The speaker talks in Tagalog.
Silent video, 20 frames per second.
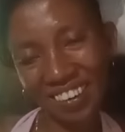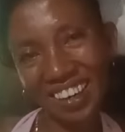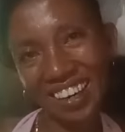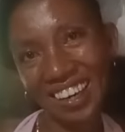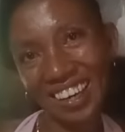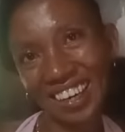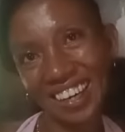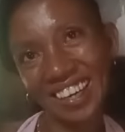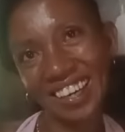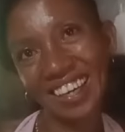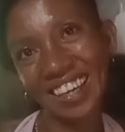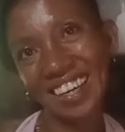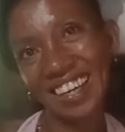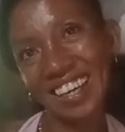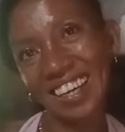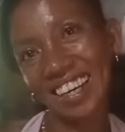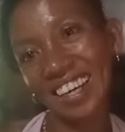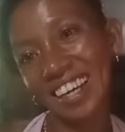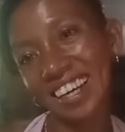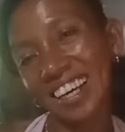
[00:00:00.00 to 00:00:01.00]
Oo,
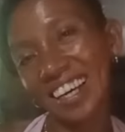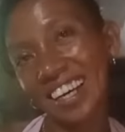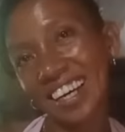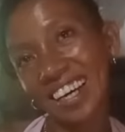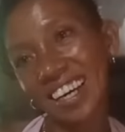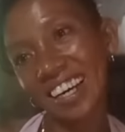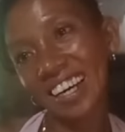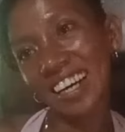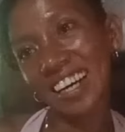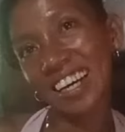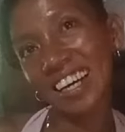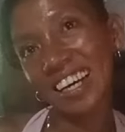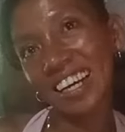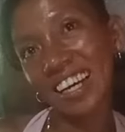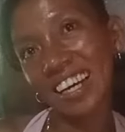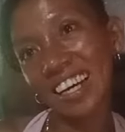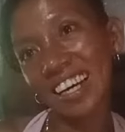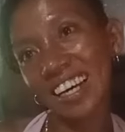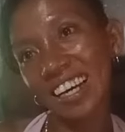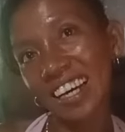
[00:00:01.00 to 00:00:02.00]
Na
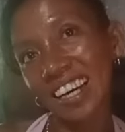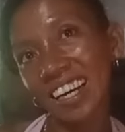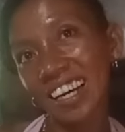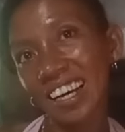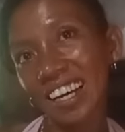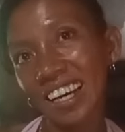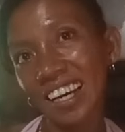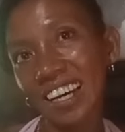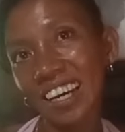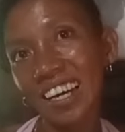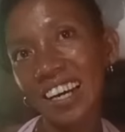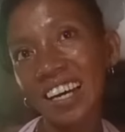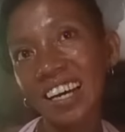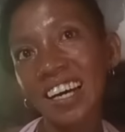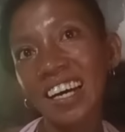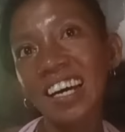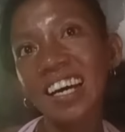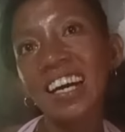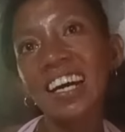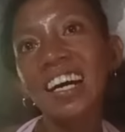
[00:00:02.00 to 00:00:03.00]
daanan,
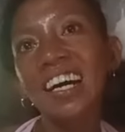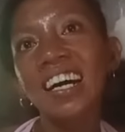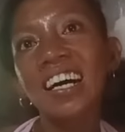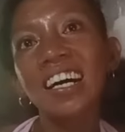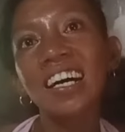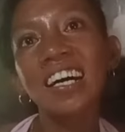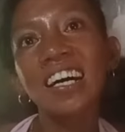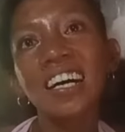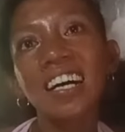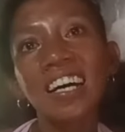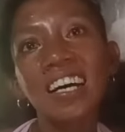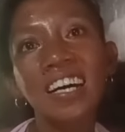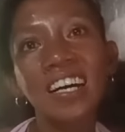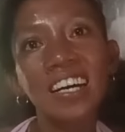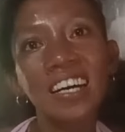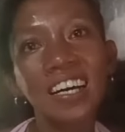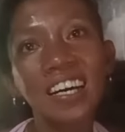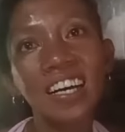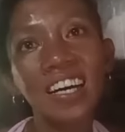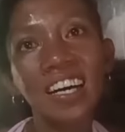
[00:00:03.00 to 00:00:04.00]

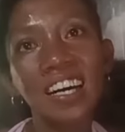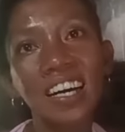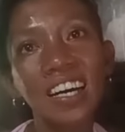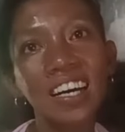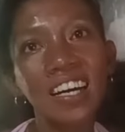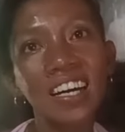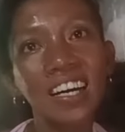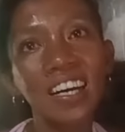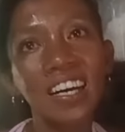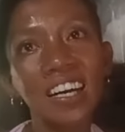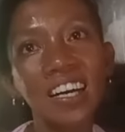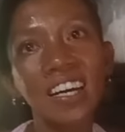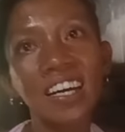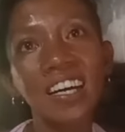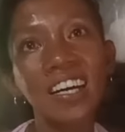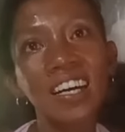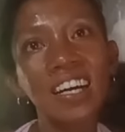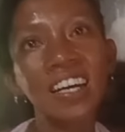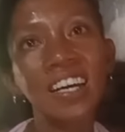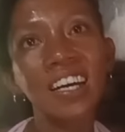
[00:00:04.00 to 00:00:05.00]
dumaan kami dyan sa
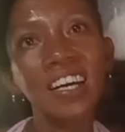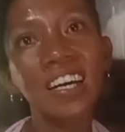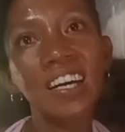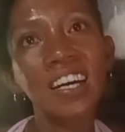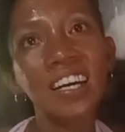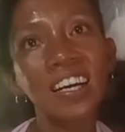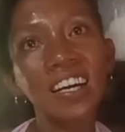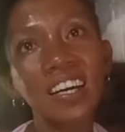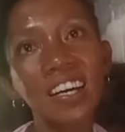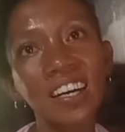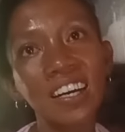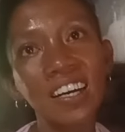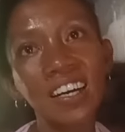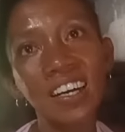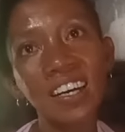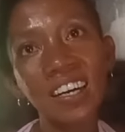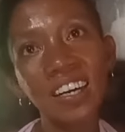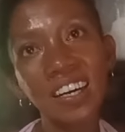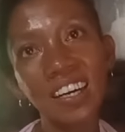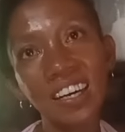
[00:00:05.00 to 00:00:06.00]
harap mo.
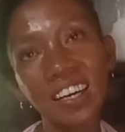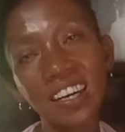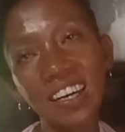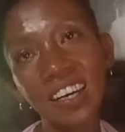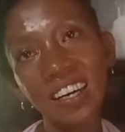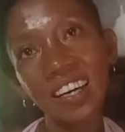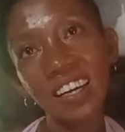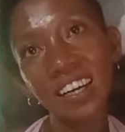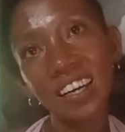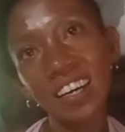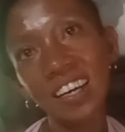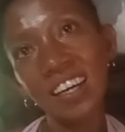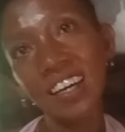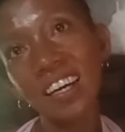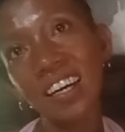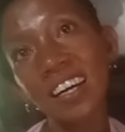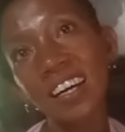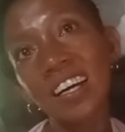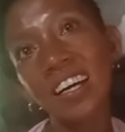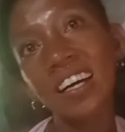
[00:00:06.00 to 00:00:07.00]

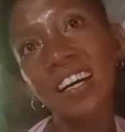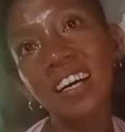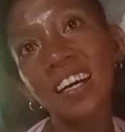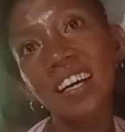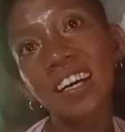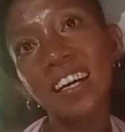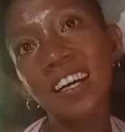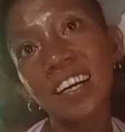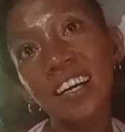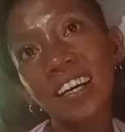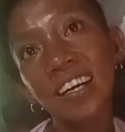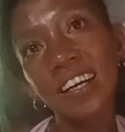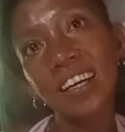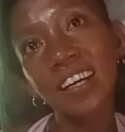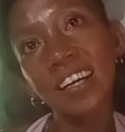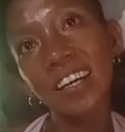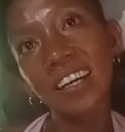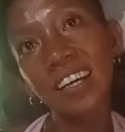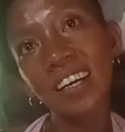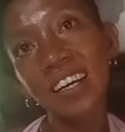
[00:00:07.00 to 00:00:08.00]
Naisip kong puntahan ka
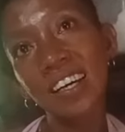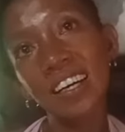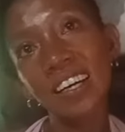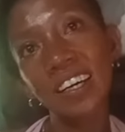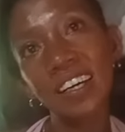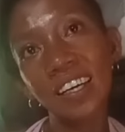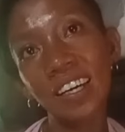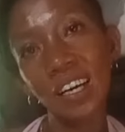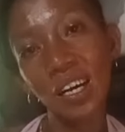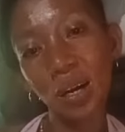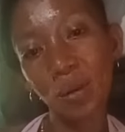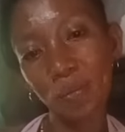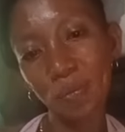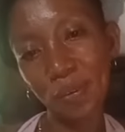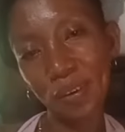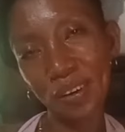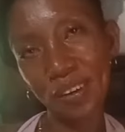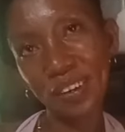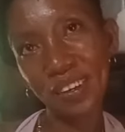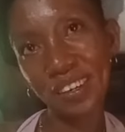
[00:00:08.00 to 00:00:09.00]
rito
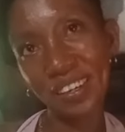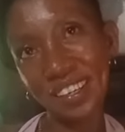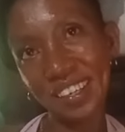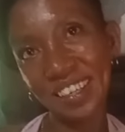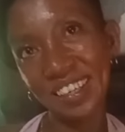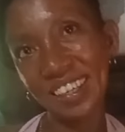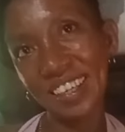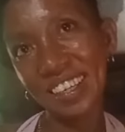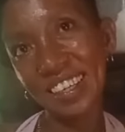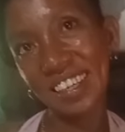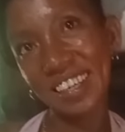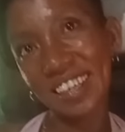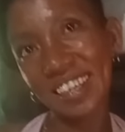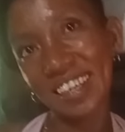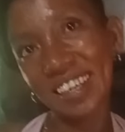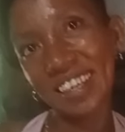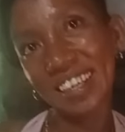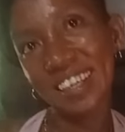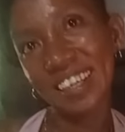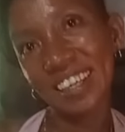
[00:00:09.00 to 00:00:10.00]
dala namin yung
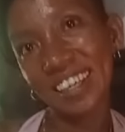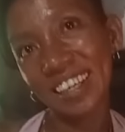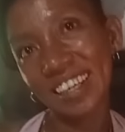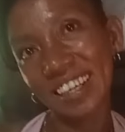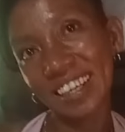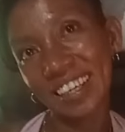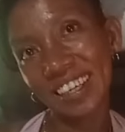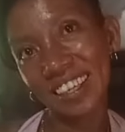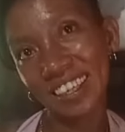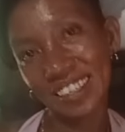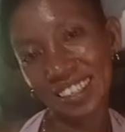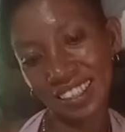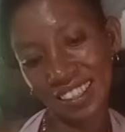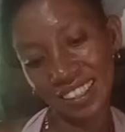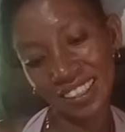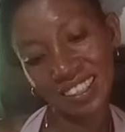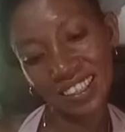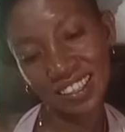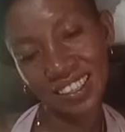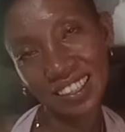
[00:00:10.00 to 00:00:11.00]
konting tulong na
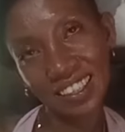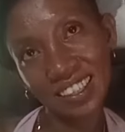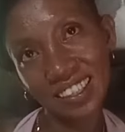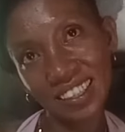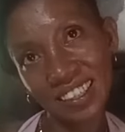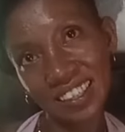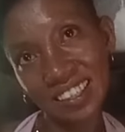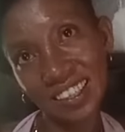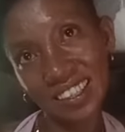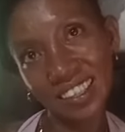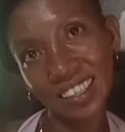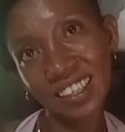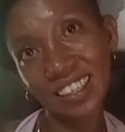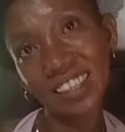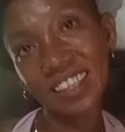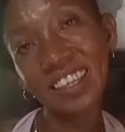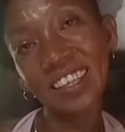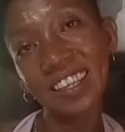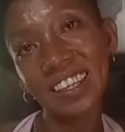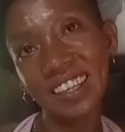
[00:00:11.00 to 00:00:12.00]
yan sa iyo. Ano?
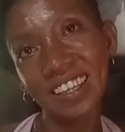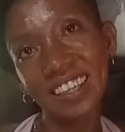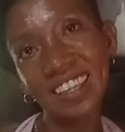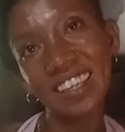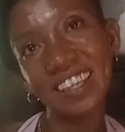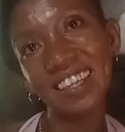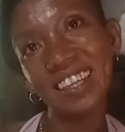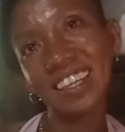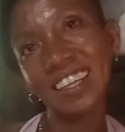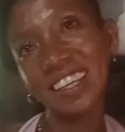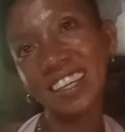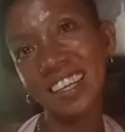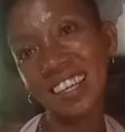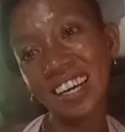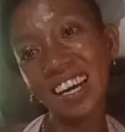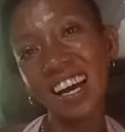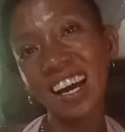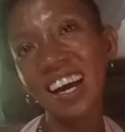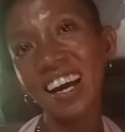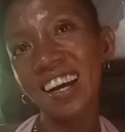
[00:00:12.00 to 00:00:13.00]
Hmm. oh, alis na kami
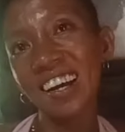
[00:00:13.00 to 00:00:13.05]
ha.